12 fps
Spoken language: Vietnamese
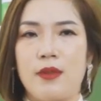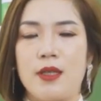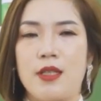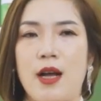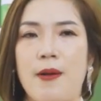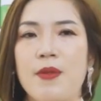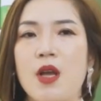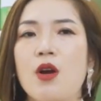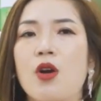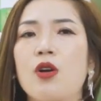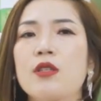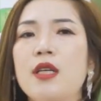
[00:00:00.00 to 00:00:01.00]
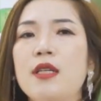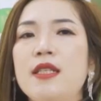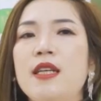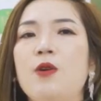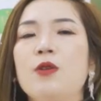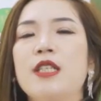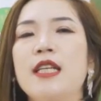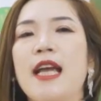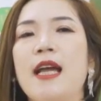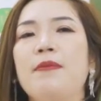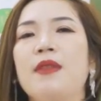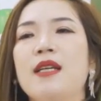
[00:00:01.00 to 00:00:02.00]
được chưa có rất nhiều chị
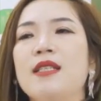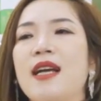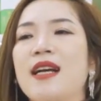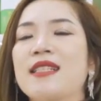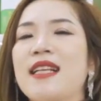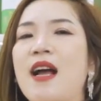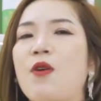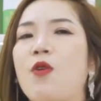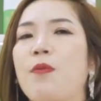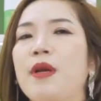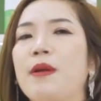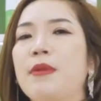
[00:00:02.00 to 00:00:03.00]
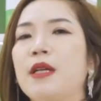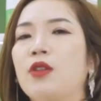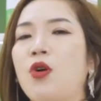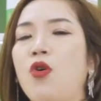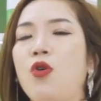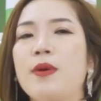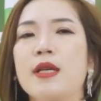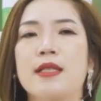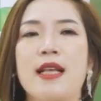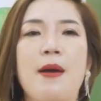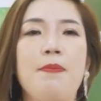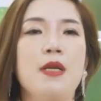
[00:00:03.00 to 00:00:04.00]
em thấy rằng da của mình bị thô bị
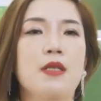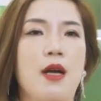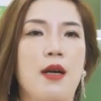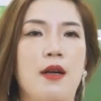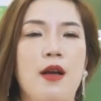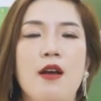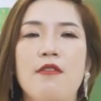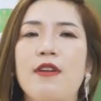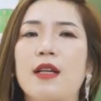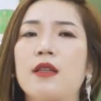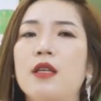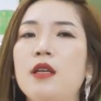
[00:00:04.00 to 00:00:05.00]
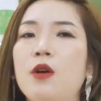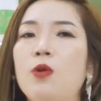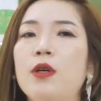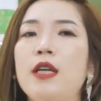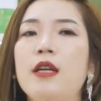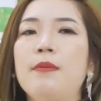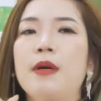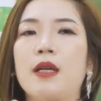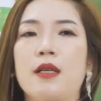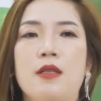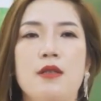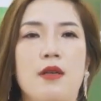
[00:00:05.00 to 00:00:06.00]
ráp, bị sần và thiếu đi mất
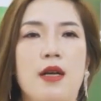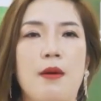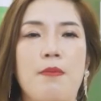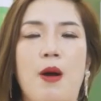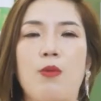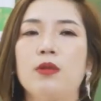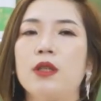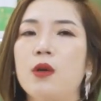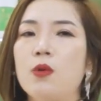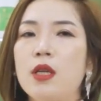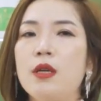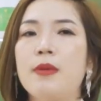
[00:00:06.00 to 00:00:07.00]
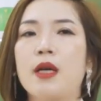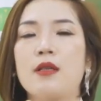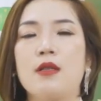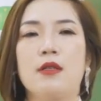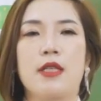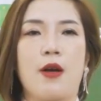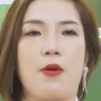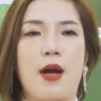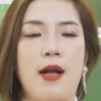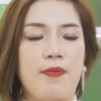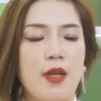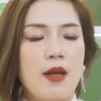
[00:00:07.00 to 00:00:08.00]
cái sự căng bóng thiếu đi mất cái sự trẻ
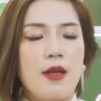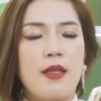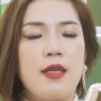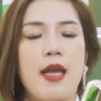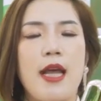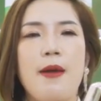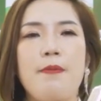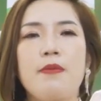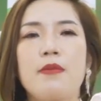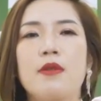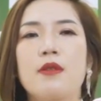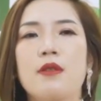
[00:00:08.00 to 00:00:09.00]
hóa thì em